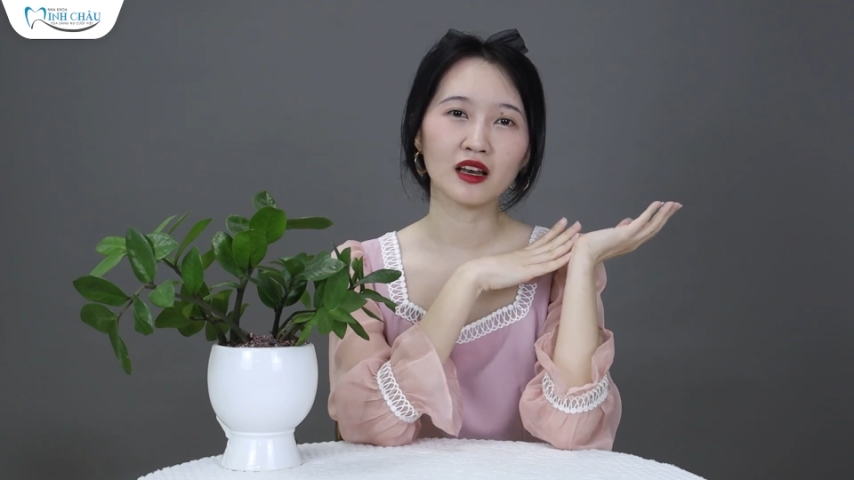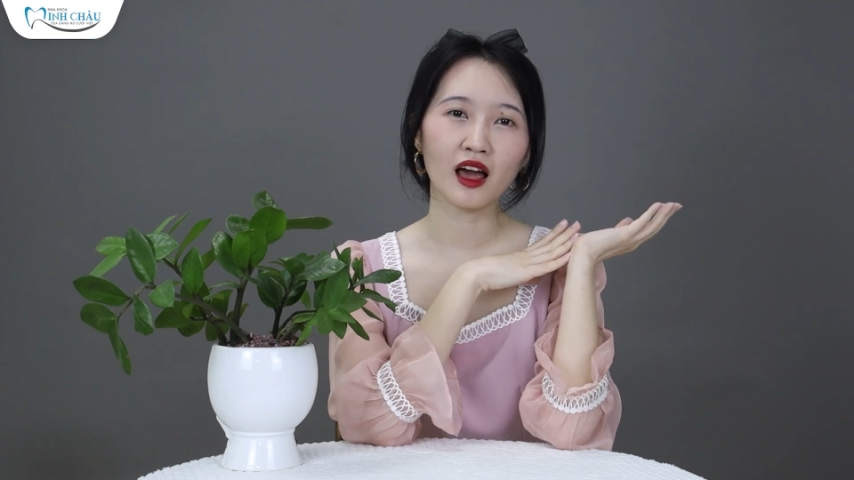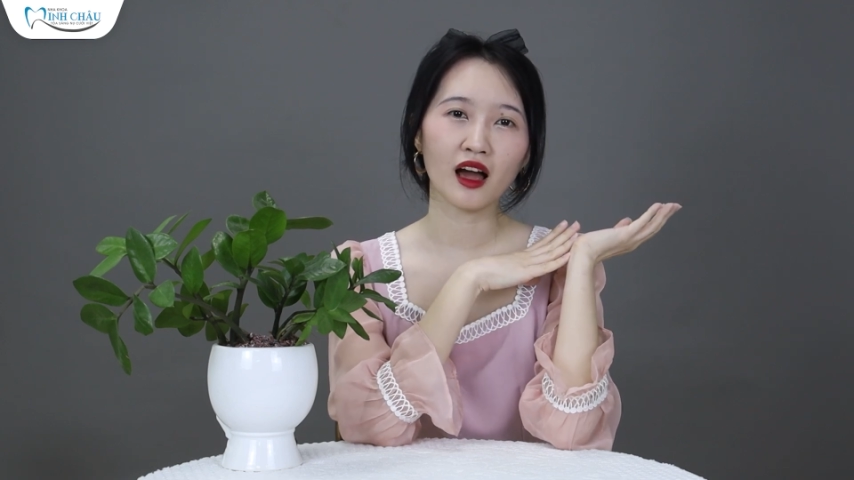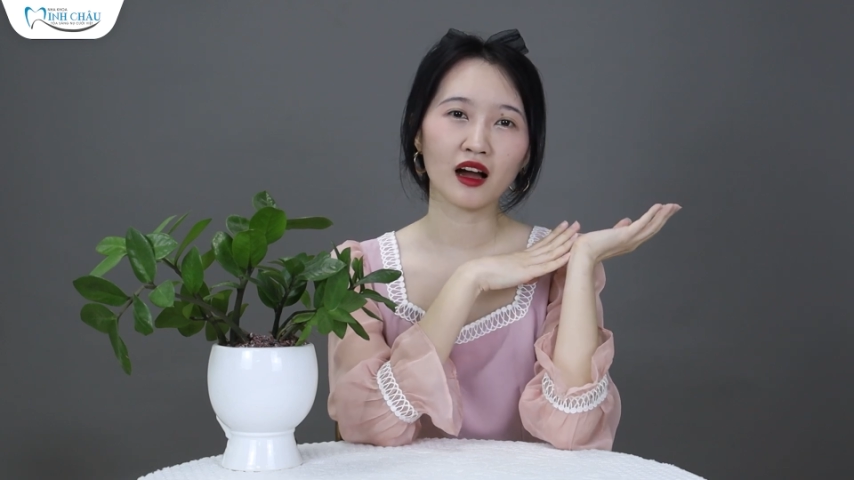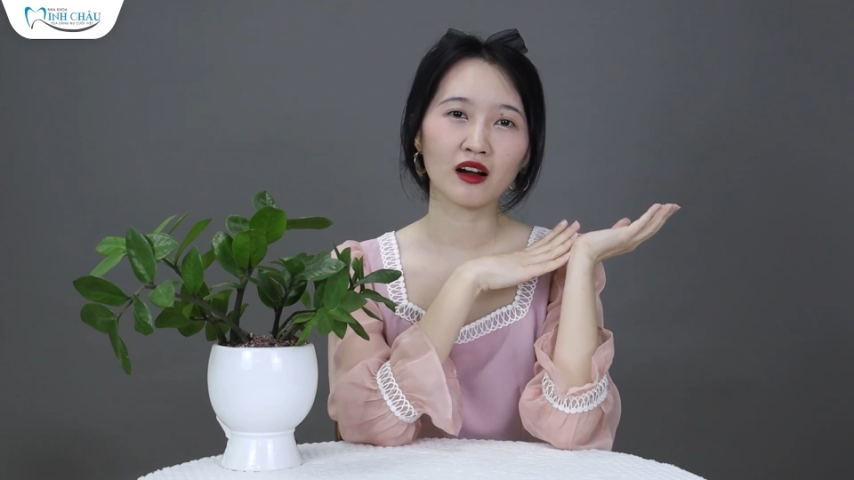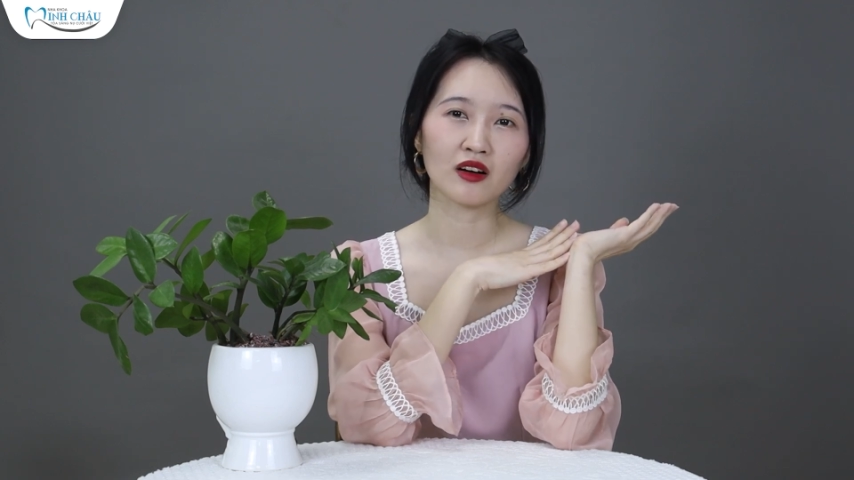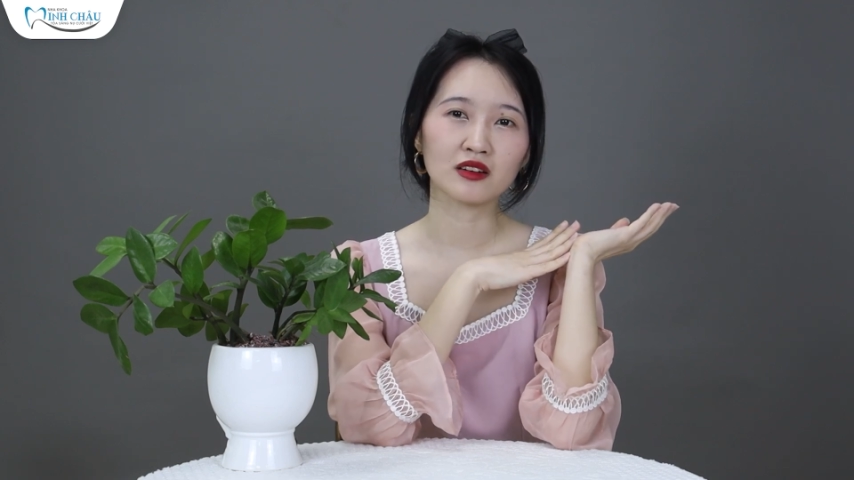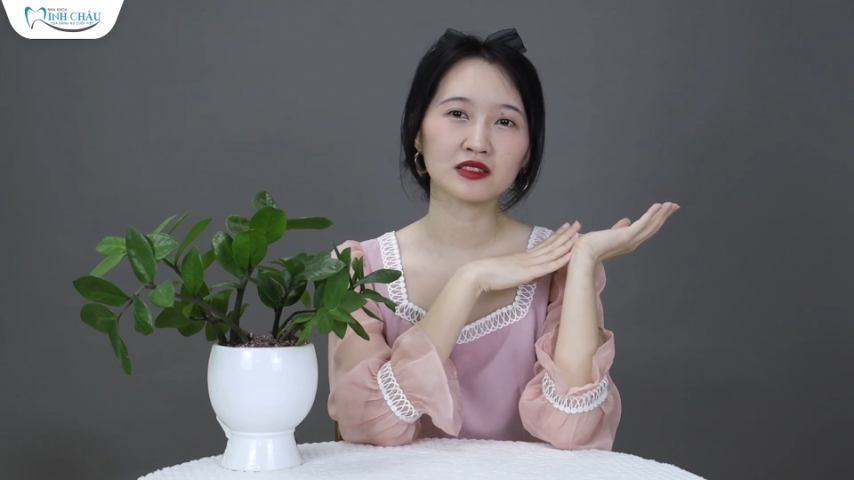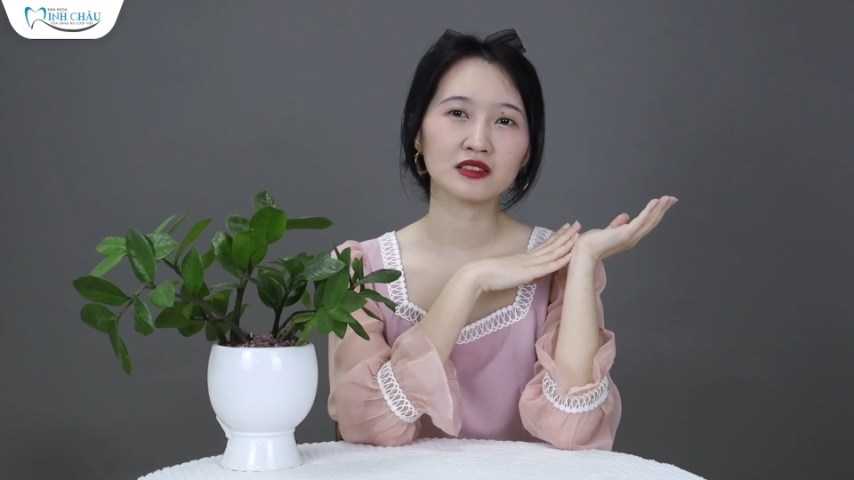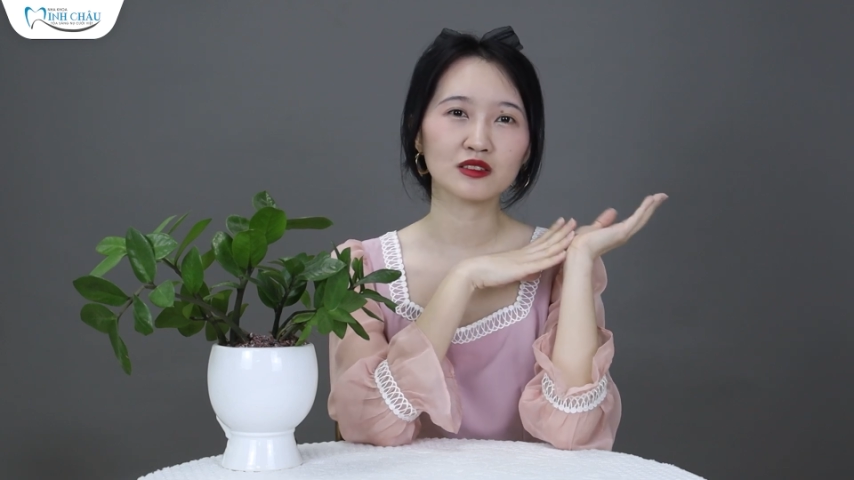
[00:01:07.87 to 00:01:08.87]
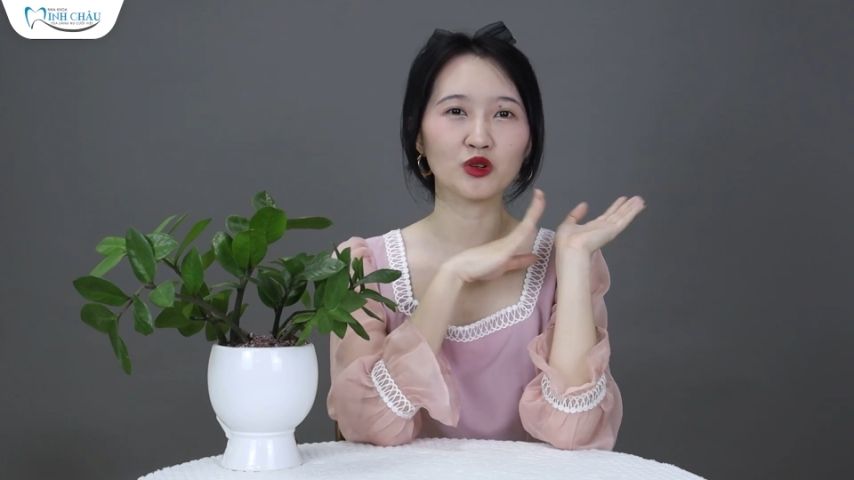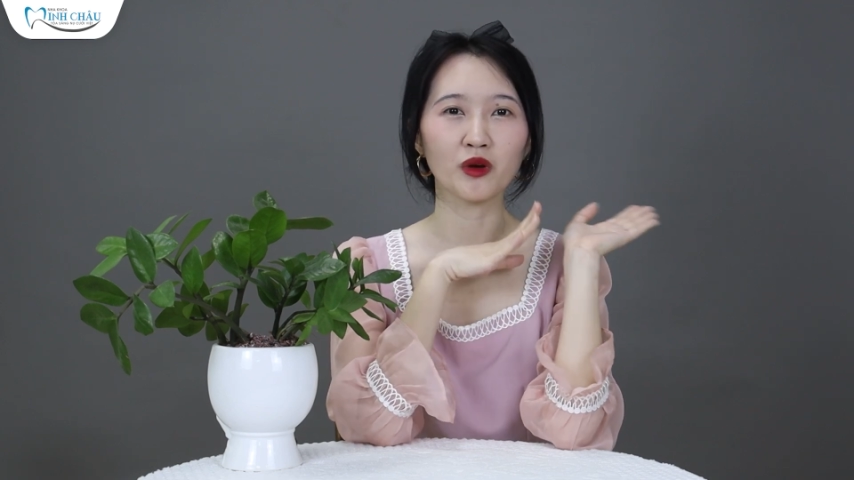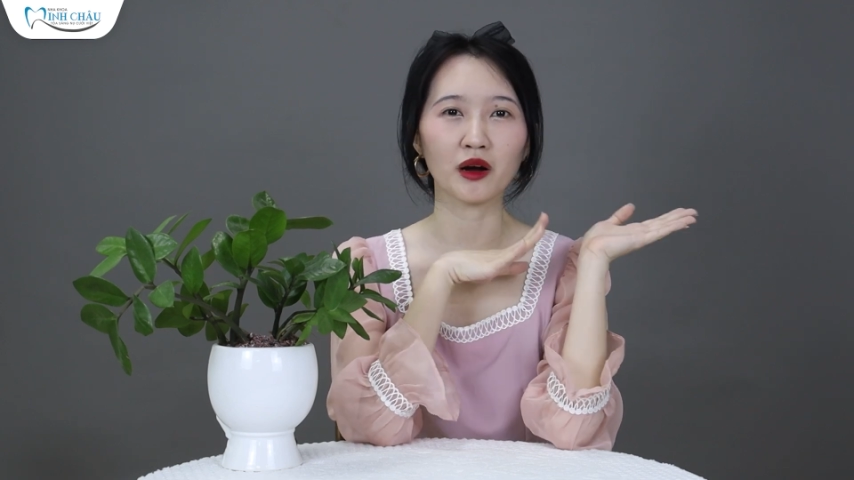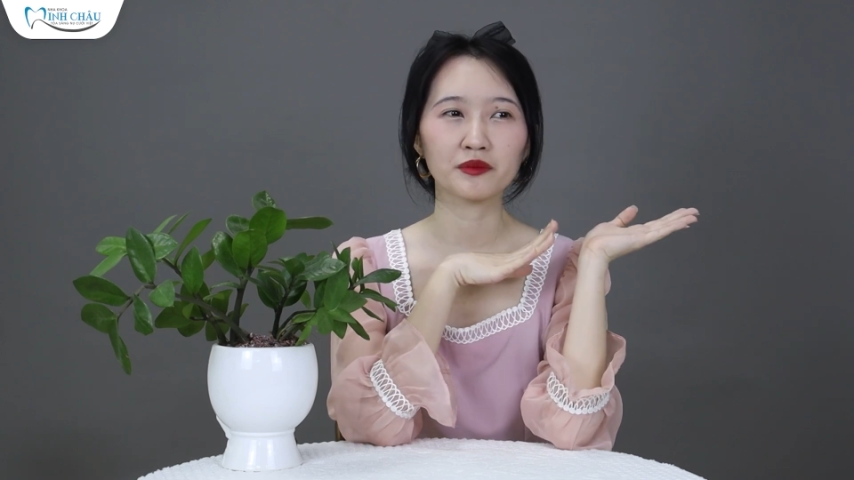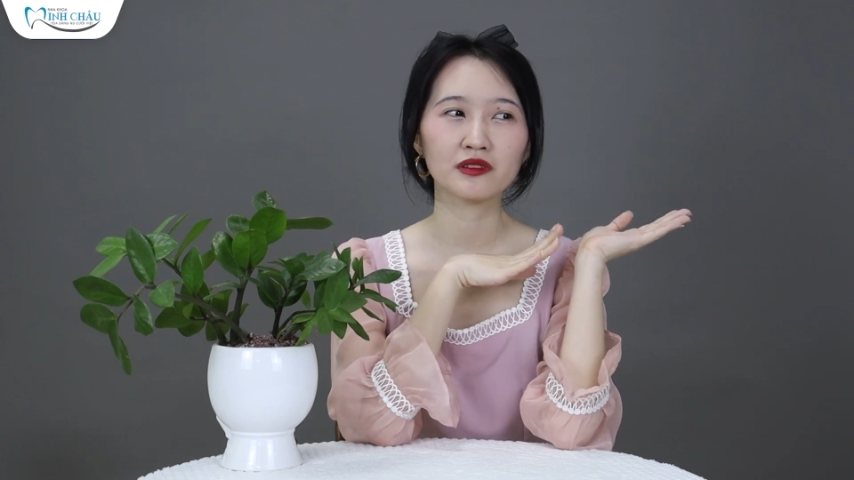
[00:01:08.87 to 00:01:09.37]
là có sự
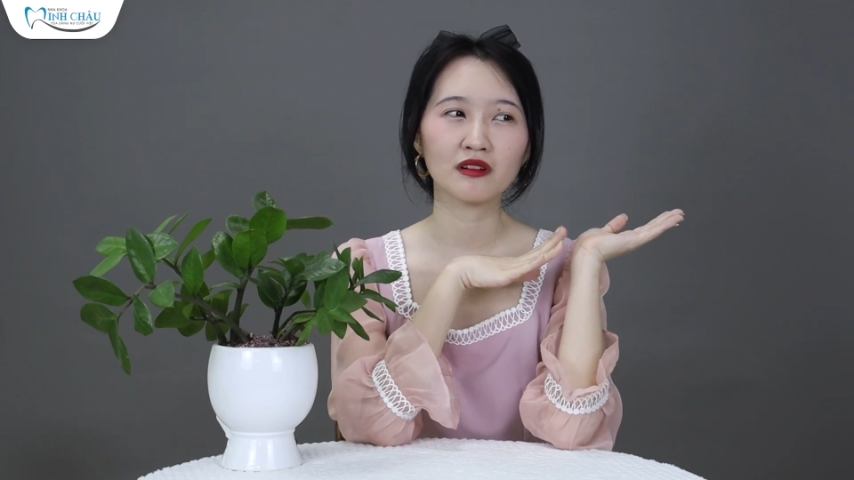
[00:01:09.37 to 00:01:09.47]
trùng hợp